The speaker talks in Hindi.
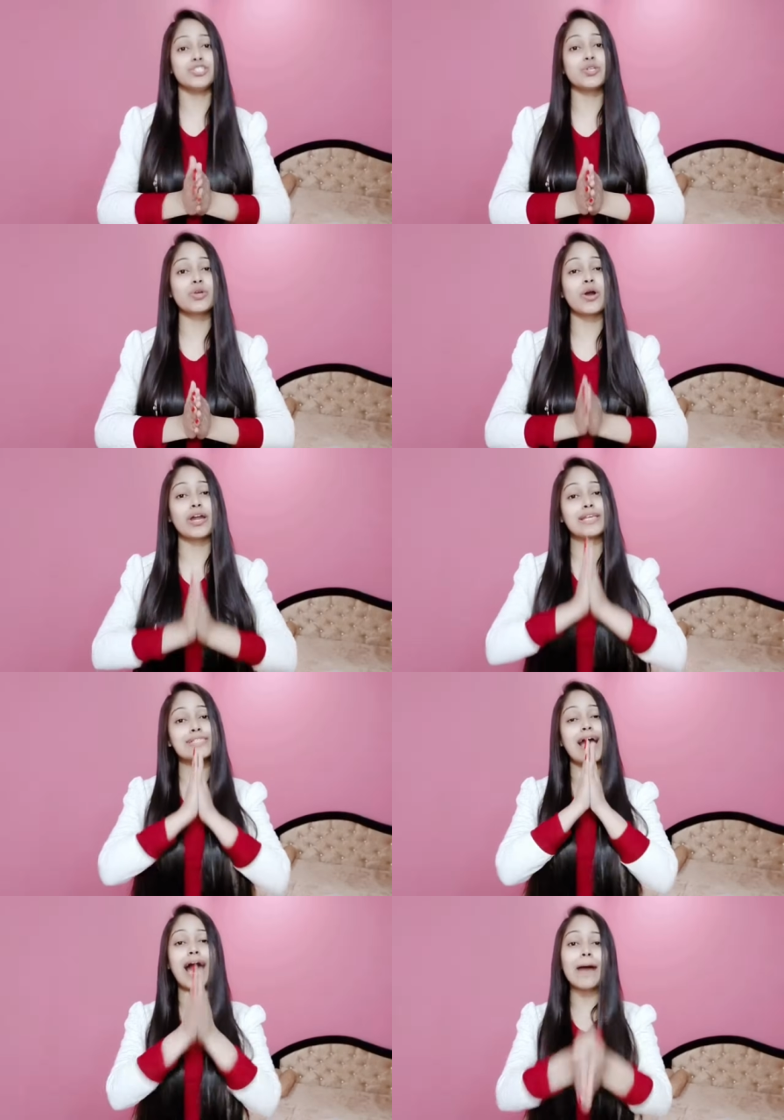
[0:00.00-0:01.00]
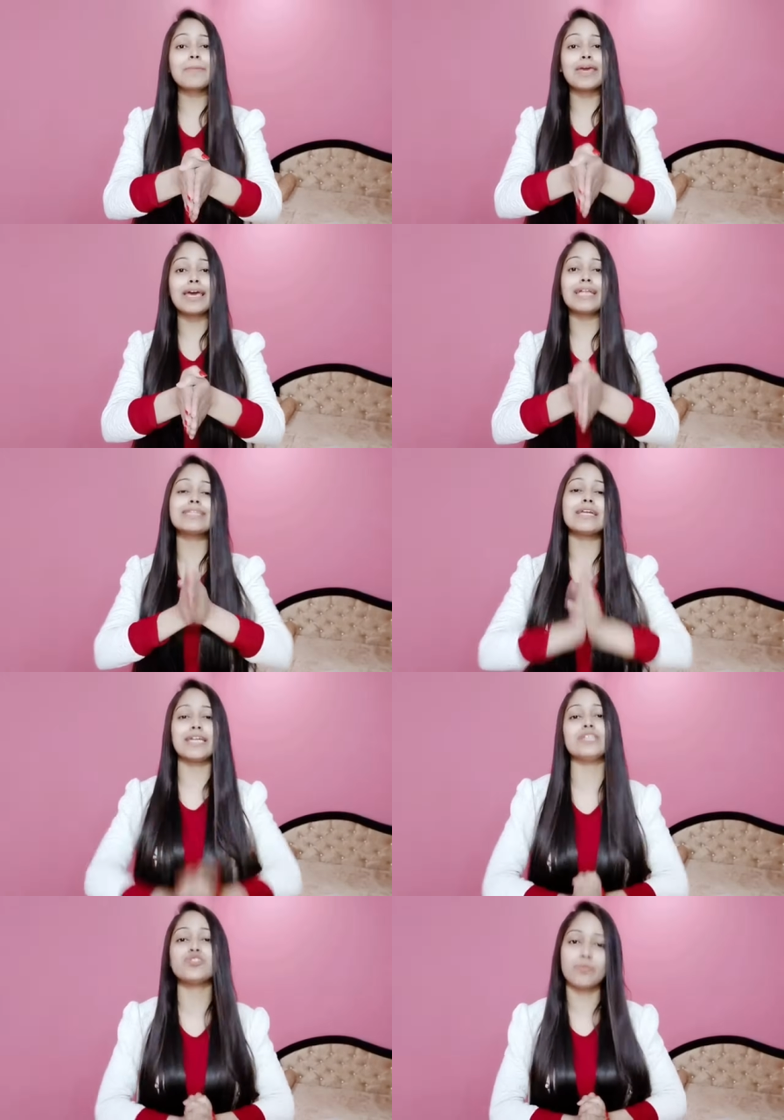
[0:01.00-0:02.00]
जिनको करने से आपकी हेल्थ
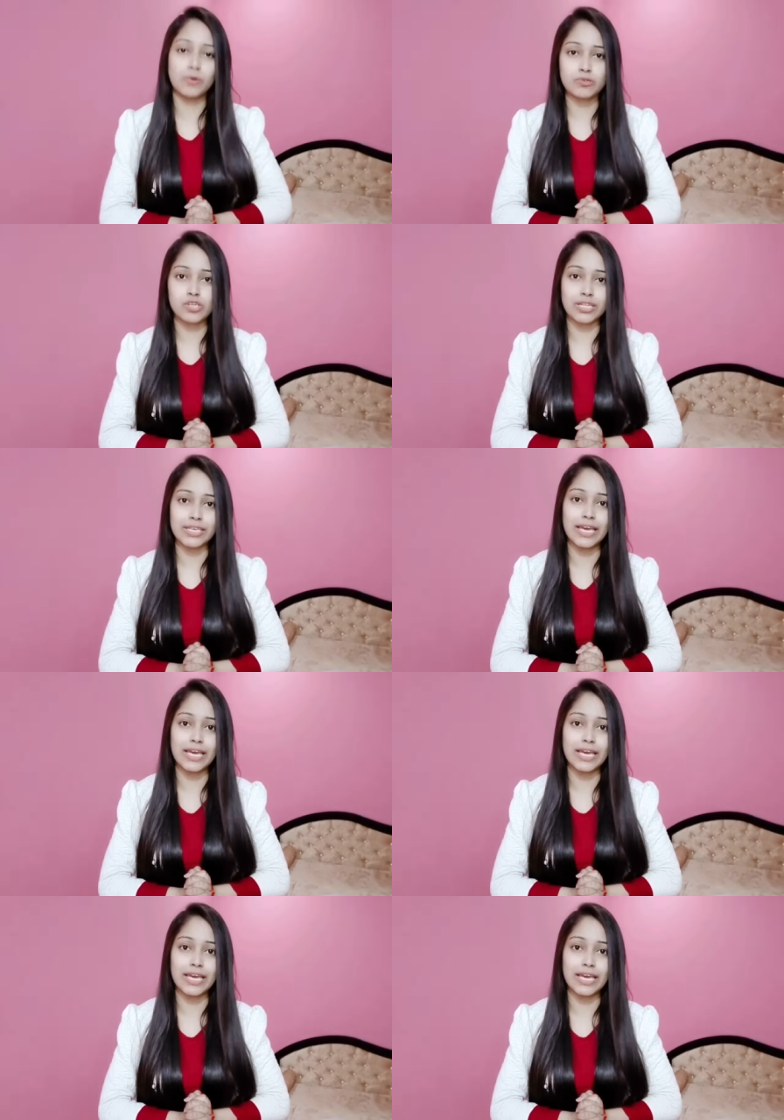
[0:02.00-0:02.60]
डेंजर में हो जाती